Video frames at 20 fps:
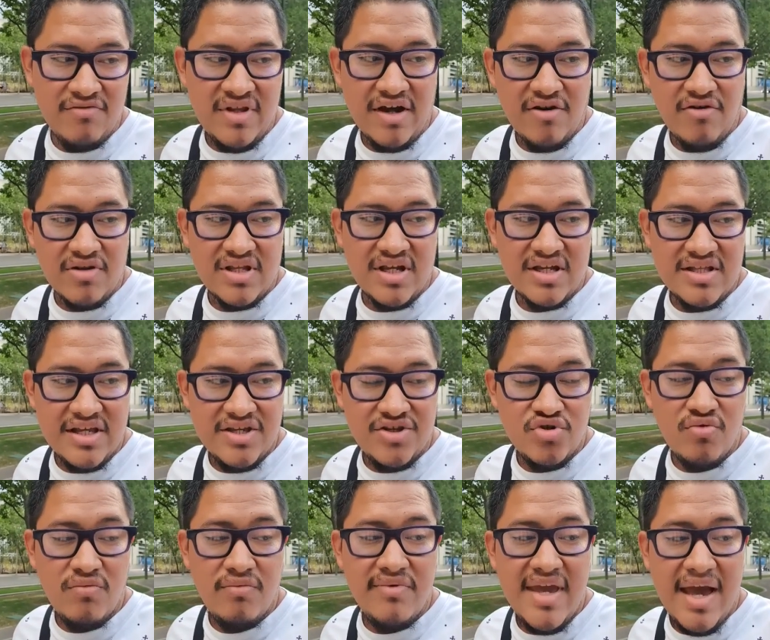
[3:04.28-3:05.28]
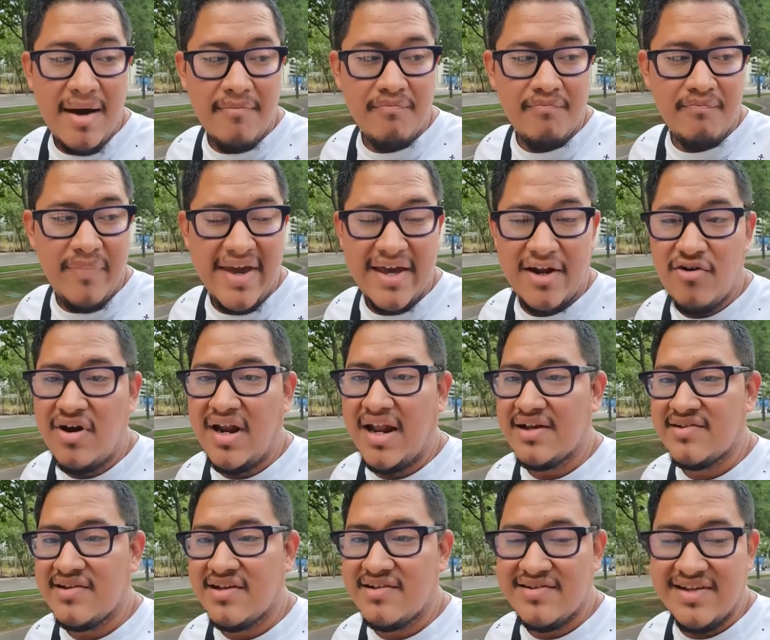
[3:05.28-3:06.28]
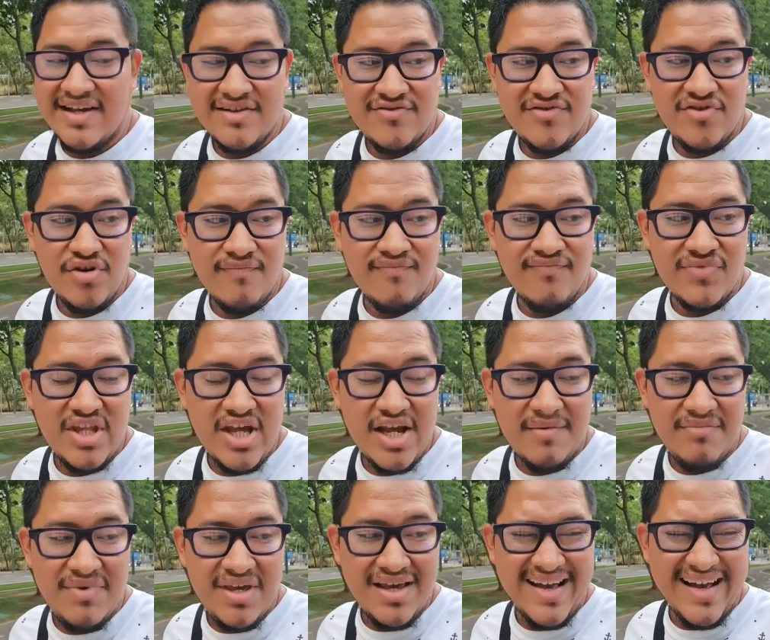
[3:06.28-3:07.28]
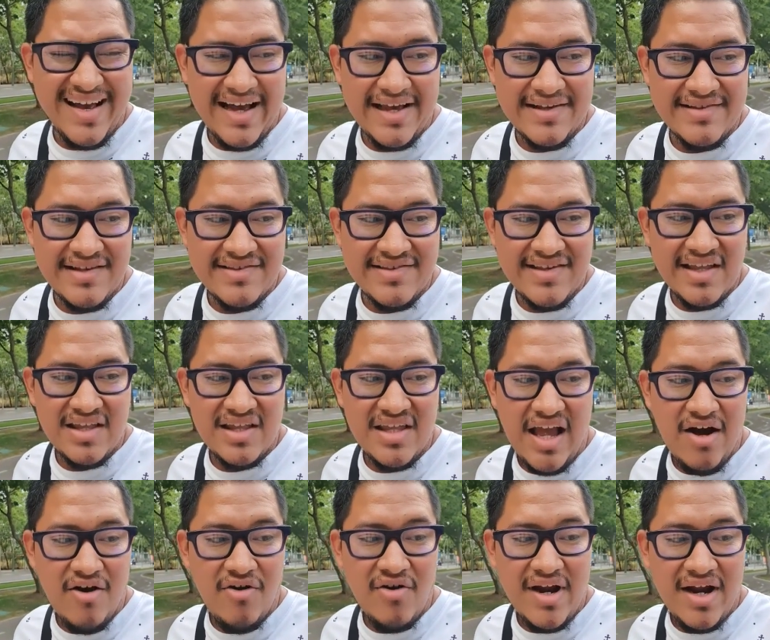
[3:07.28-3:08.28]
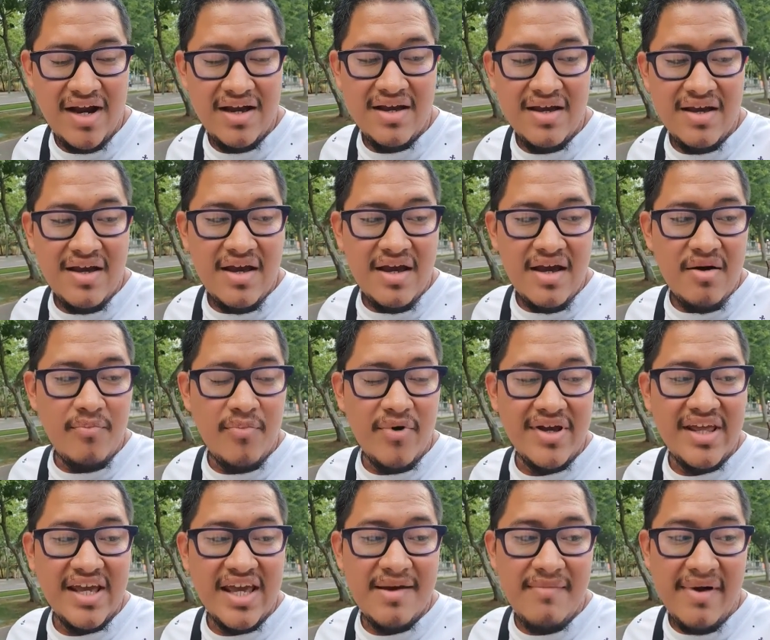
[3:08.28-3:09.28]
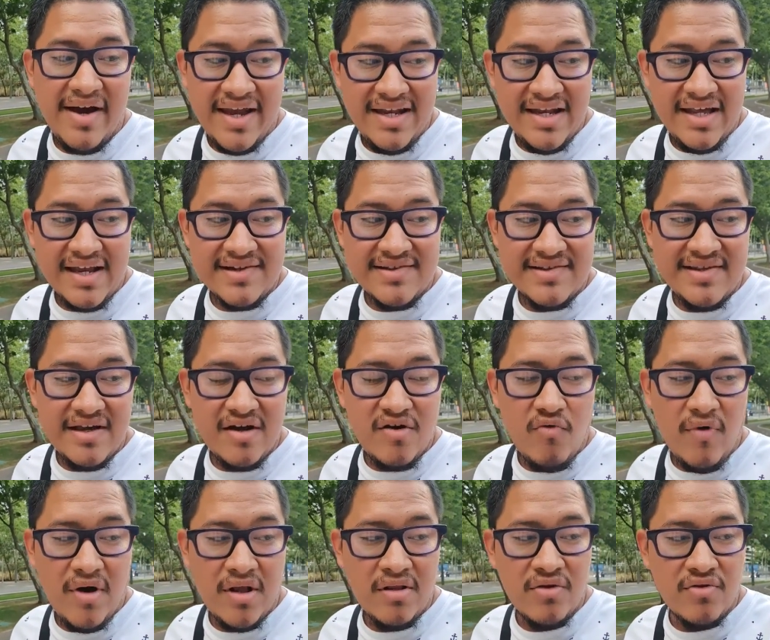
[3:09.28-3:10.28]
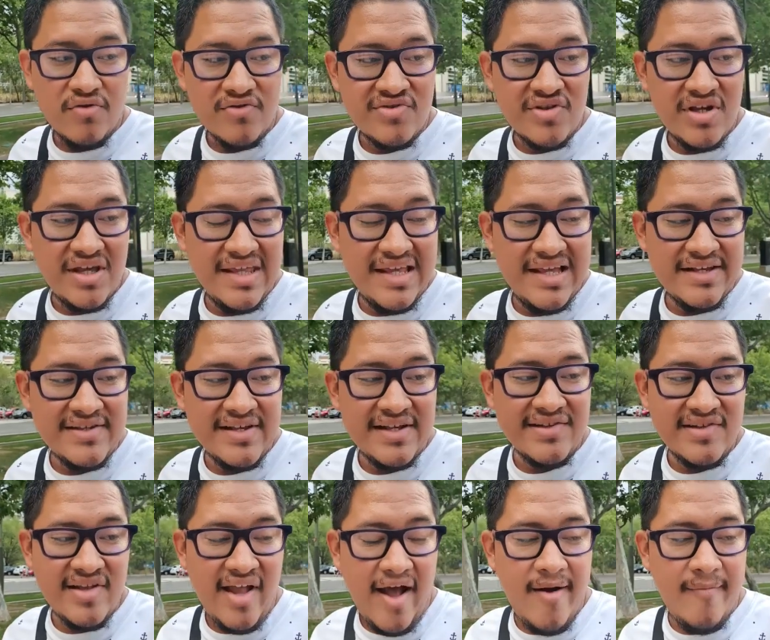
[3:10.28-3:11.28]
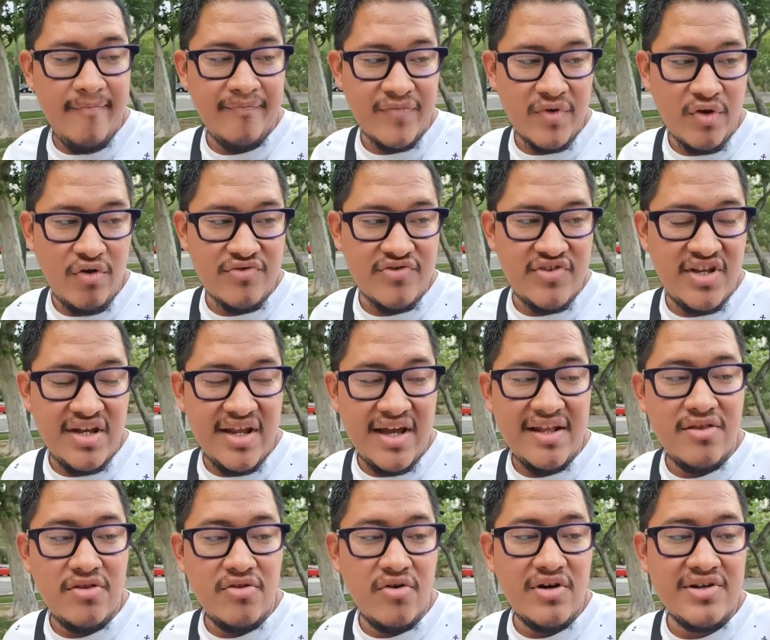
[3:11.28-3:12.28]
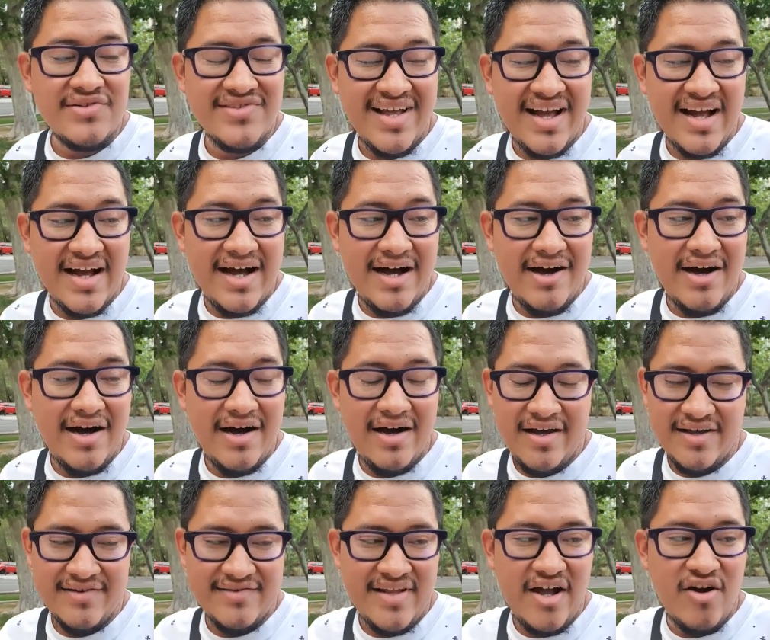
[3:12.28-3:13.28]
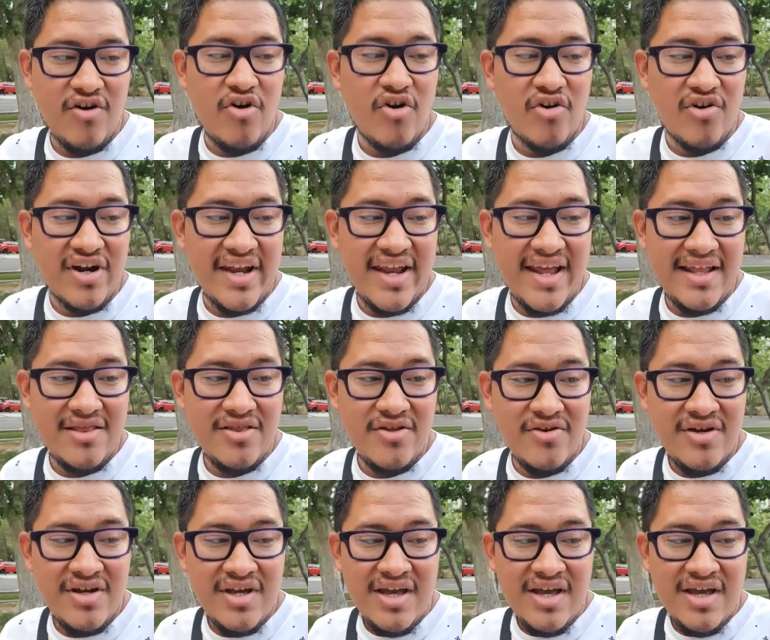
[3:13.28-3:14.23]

una cuota de lluvia, pero la sensación térmica que se siente ahora pueden imaginarse cuando ustedes están cocinando, están, ah, están horneando